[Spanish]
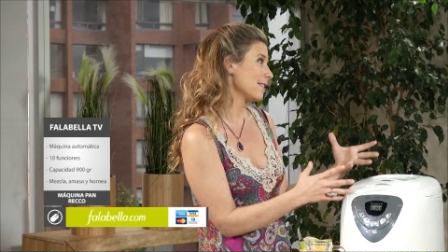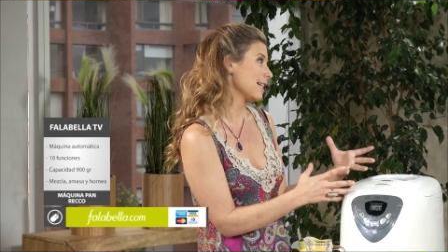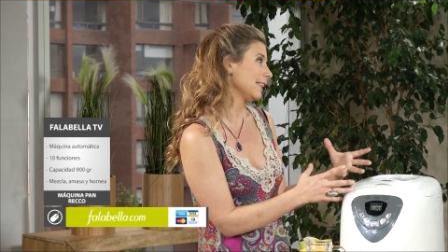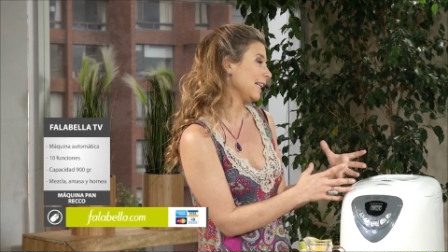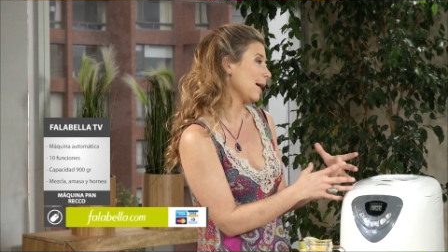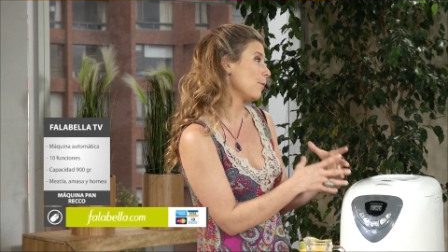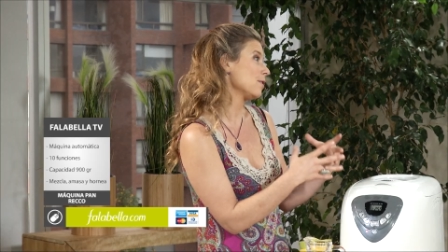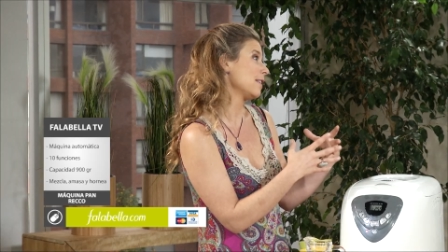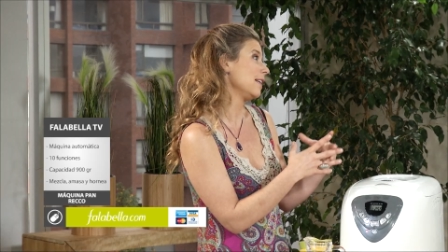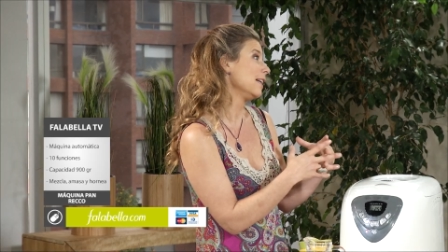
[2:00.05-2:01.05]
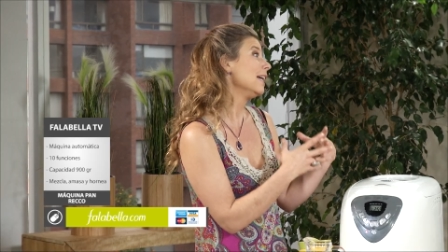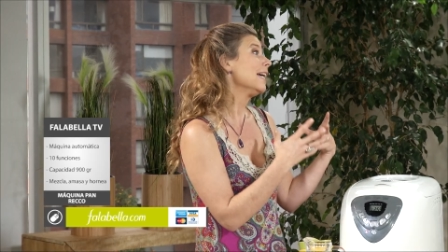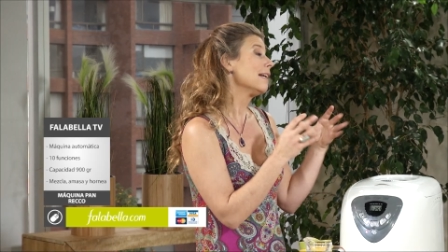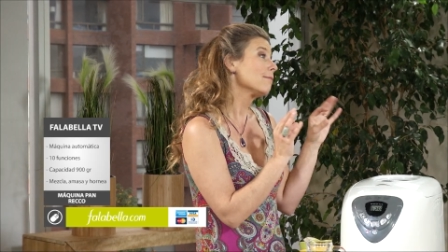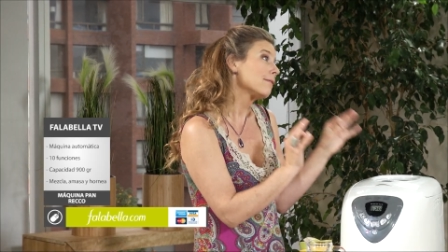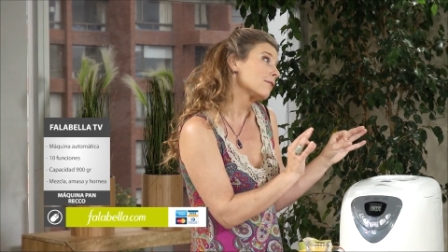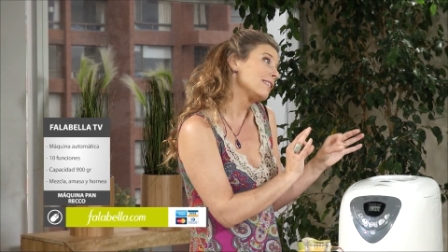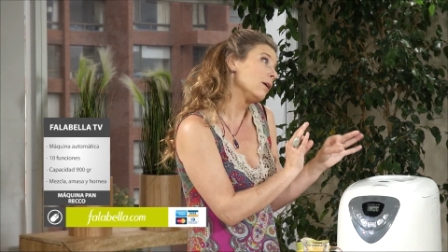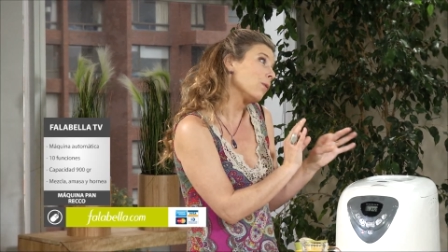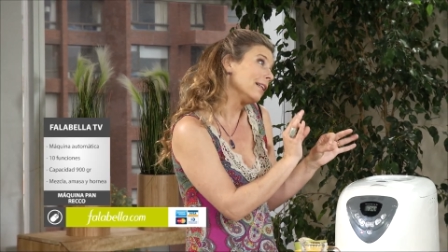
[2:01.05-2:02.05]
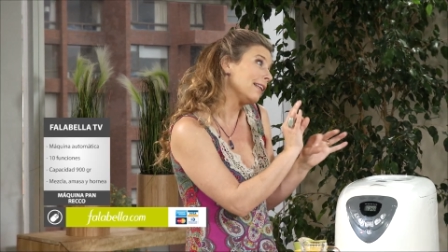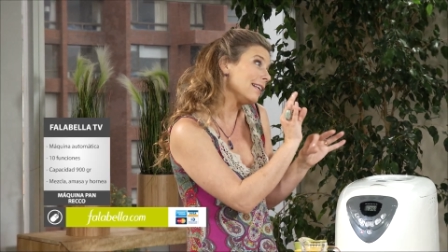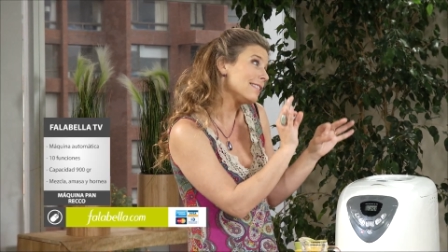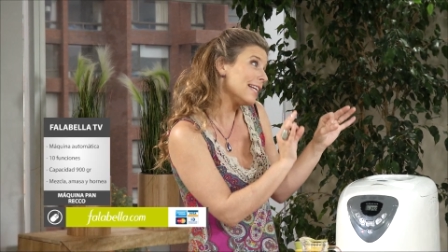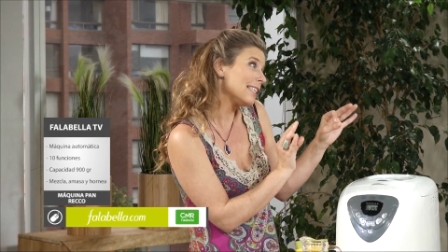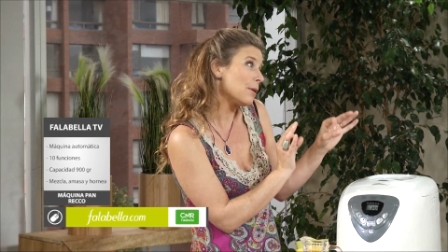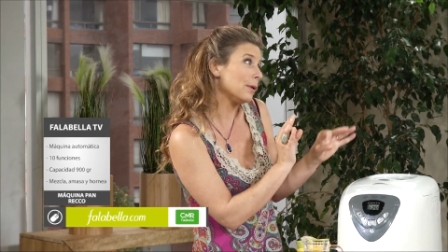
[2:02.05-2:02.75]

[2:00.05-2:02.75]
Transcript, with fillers: que hace que tengamos en 57,